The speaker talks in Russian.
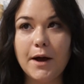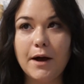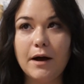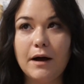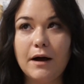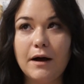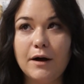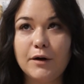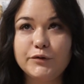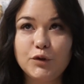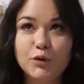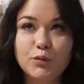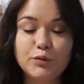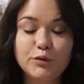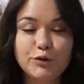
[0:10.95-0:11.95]
А,
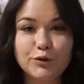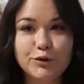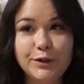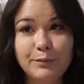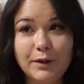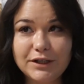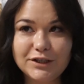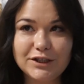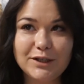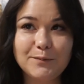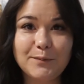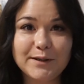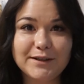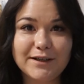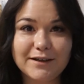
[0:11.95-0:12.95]
ну, мужу небольшие
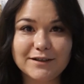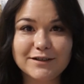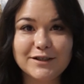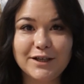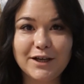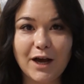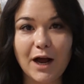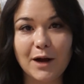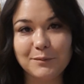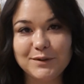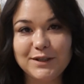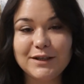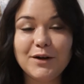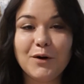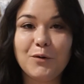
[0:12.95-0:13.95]
подарочки, а
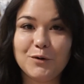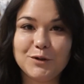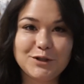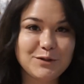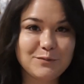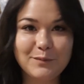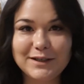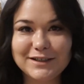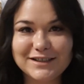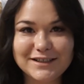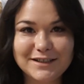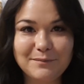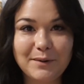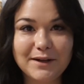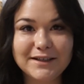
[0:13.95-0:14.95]
мне очень
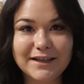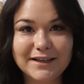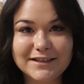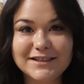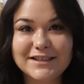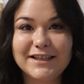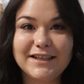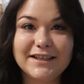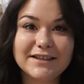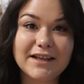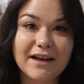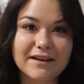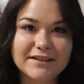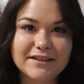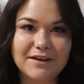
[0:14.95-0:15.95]
большие подарочки.
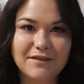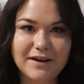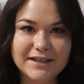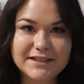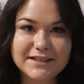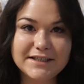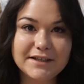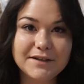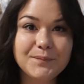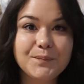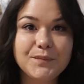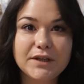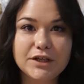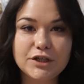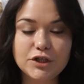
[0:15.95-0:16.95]
Итак, давайте
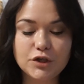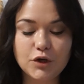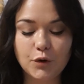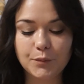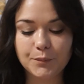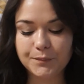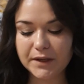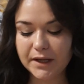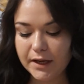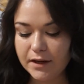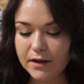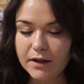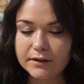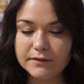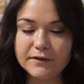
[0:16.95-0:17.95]
начнем.
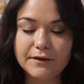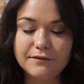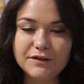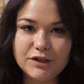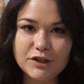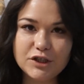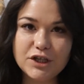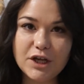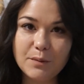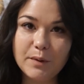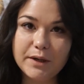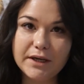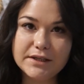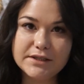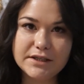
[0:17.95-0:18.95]
Давнишняя
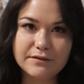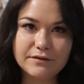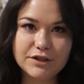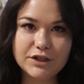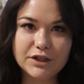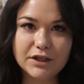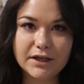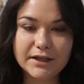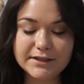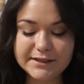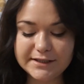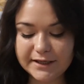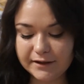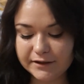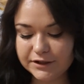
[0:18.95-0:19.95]
моя, девочки,
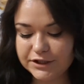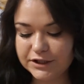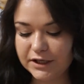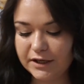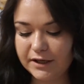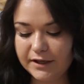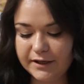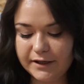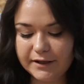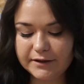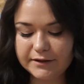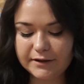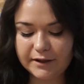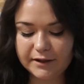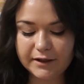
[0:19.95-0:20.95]
хотелочка –
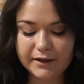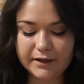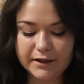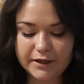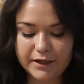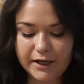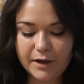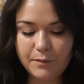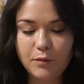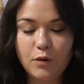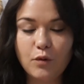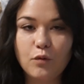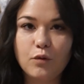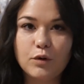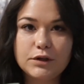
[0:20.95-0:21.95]
это крем
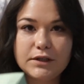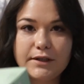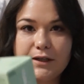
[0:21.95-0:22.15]
от